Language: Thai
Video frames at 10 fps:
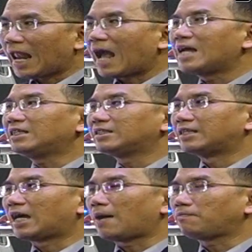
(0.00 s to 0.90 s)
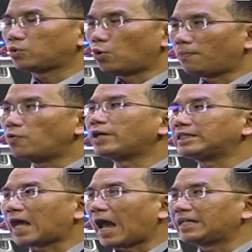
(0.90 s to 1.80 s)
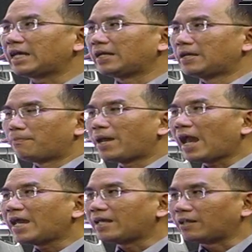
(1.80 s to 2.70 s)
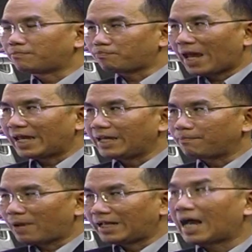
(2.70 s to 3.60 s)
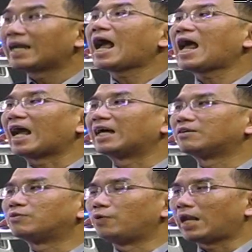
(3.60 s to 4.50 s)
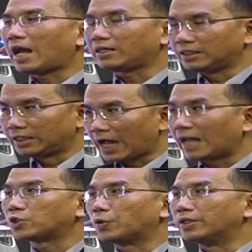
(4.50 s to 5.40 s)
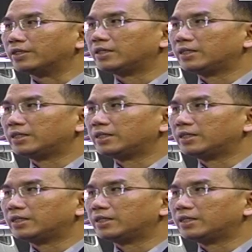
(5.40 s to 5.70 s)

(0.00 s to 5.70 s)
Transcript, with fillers: ลังนะครับตัวผู้โดยสารเนี่ยไม่ให้ไปไปข้างหน้าเวลาเกิดการชน